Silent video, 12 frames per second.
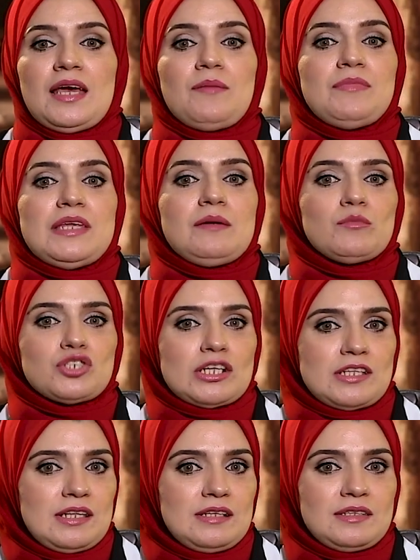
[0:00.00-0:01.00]
ابني
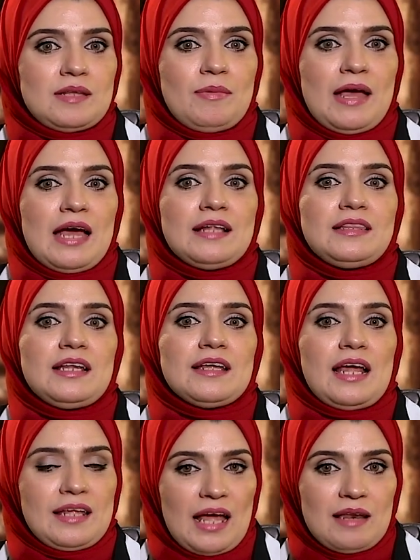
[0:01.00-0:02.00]
مشتت الانتباه
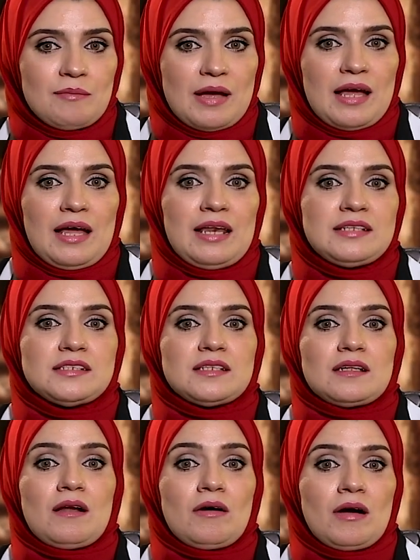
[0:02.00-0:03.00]
تلك الكلمة التي
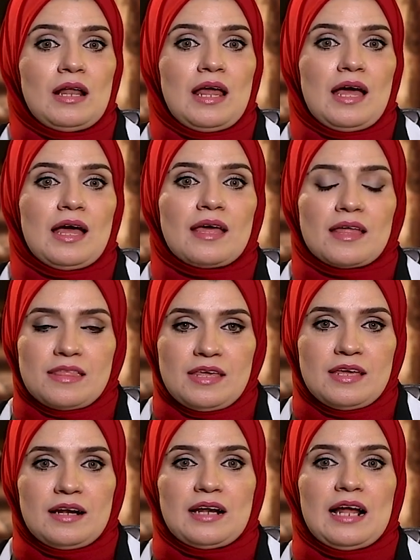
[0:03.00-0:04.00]
تتناقلها
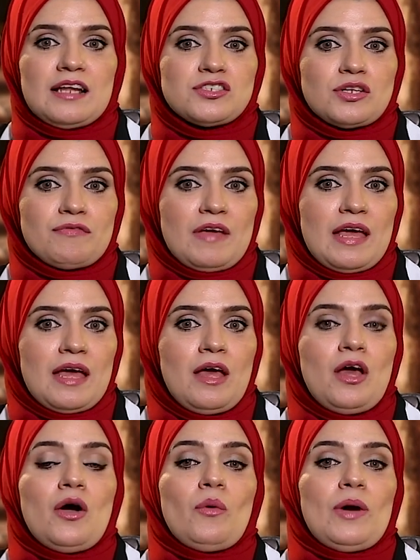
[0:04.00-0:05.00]
كثيرا على الشفاه
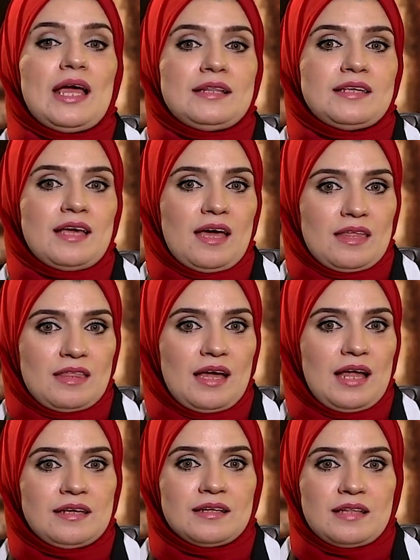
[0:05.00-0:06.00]
ويأتي
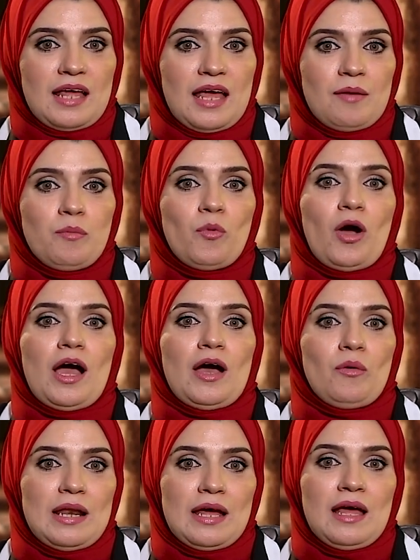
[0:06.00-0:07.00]
هذا الكتاب
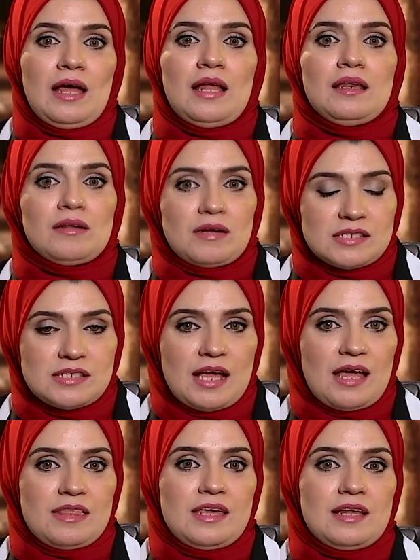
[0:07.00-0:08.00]
محاولة لرصد
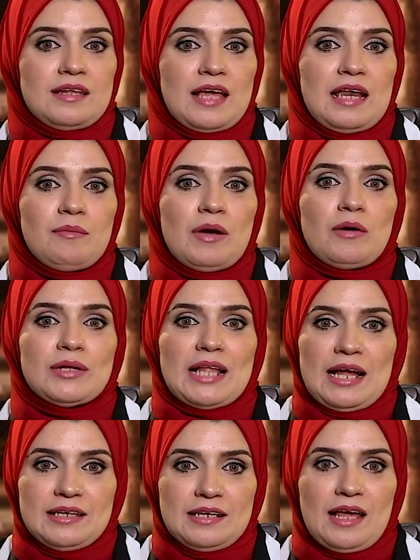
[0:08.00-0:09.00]
هذه الكلمة
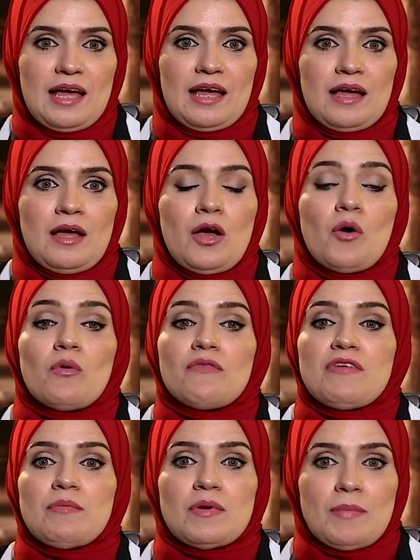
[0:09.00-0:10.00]
وتحليلها
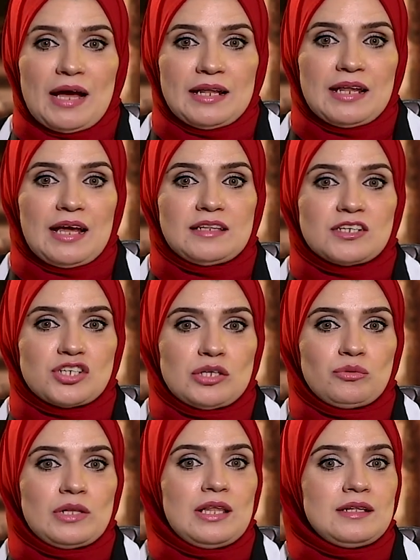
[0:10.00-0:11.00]
وفهم معنى
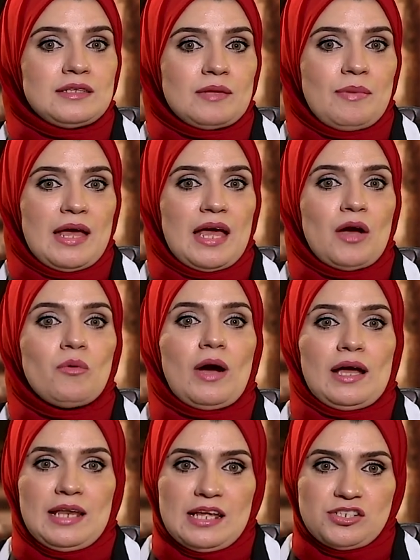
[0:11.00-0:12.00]
تشتت الانتباه
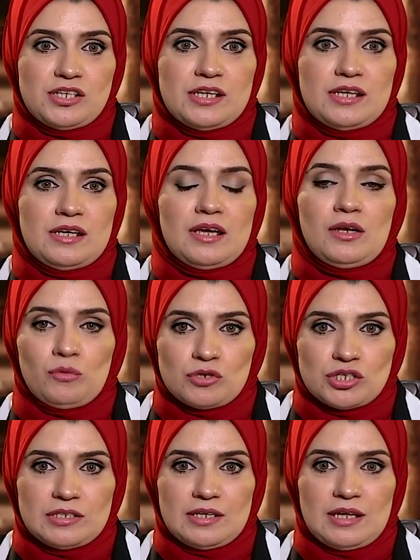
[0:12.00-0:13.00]
وعلاجه إن
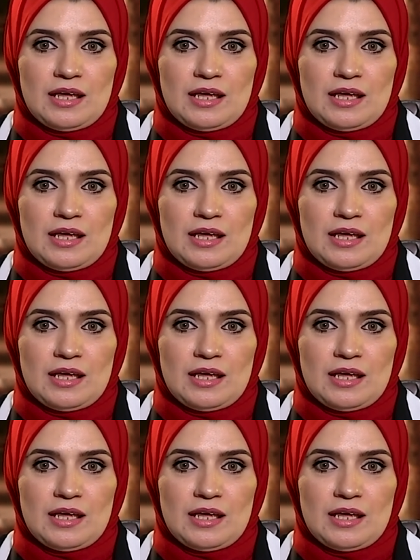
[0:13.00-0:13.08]
وجد